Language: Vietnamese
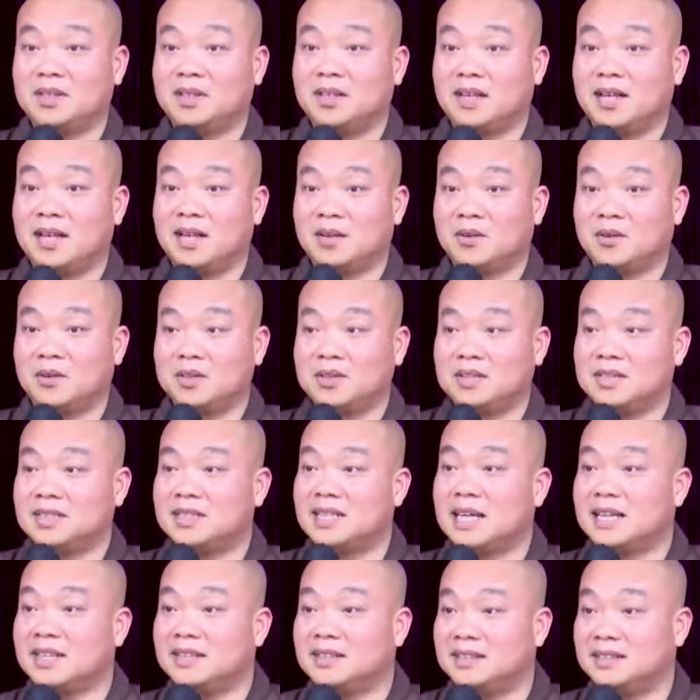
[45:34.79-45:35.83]
trời đó là cõi trời
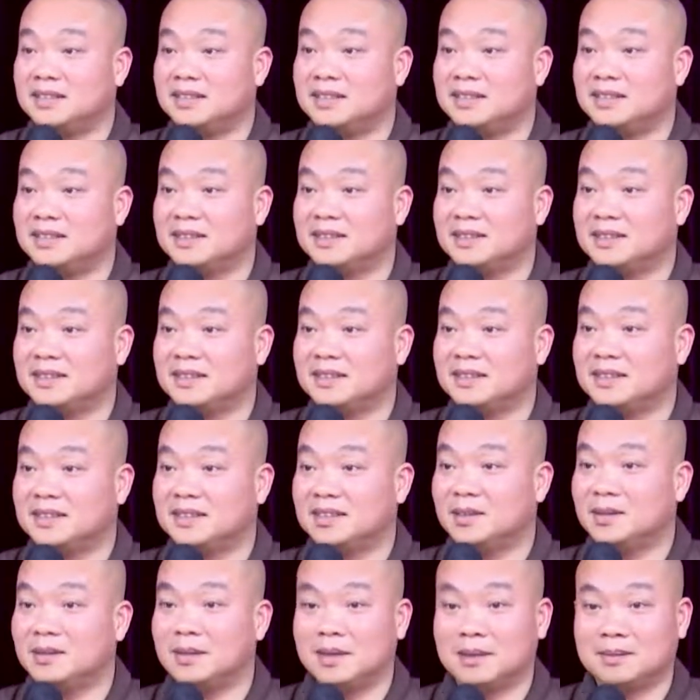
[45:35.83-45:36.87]
sắc giới,
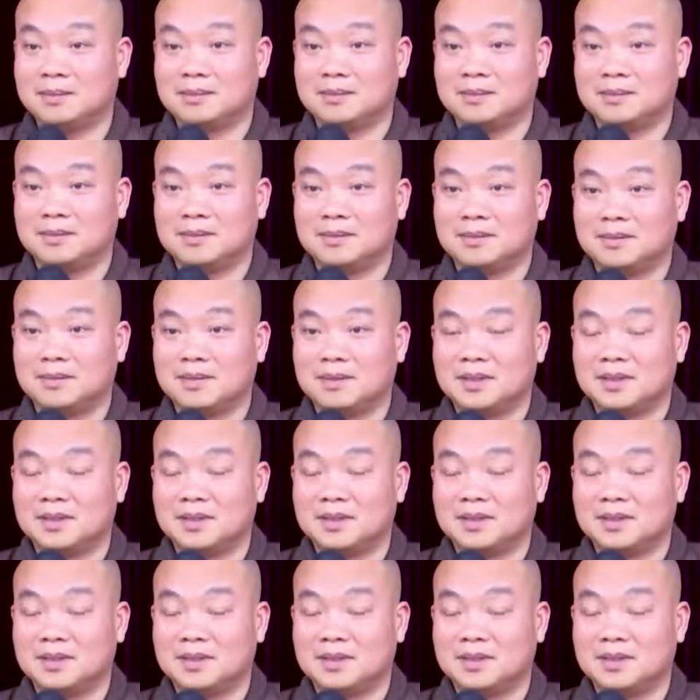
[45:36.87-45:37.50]
đúng không?